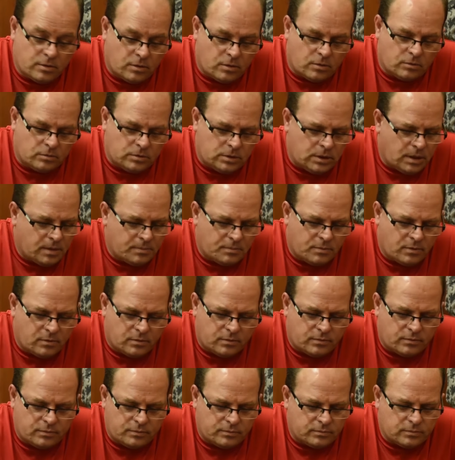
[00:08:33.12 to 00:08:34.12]
no, un
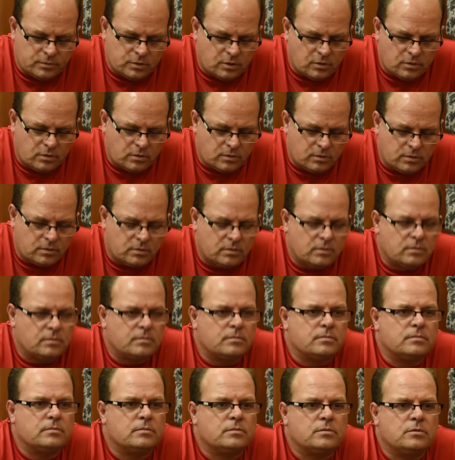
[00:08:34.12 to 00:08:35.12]
tiempo no,
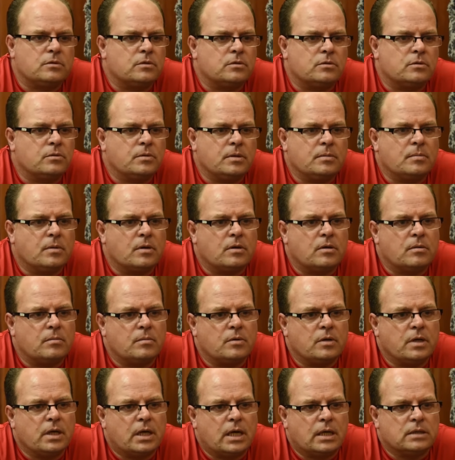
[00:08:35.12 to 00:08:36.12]
no, tuvimos
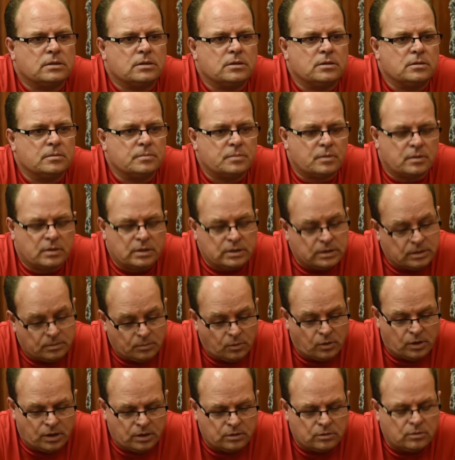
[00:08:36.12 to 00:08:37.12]
comunicación porque se
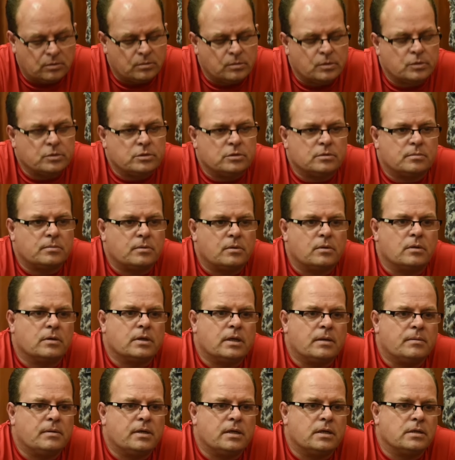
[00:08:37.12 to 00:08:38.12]
molestó mucho por lo
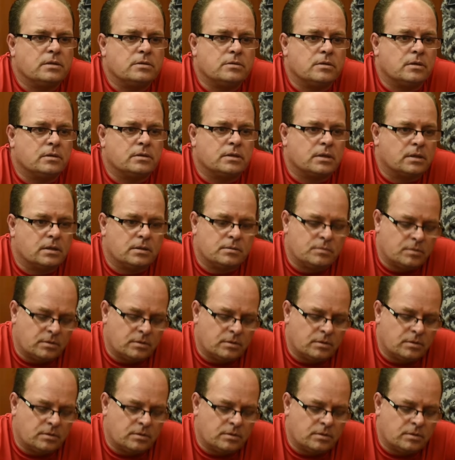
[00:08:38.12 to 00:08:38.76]
que había hecho hasta que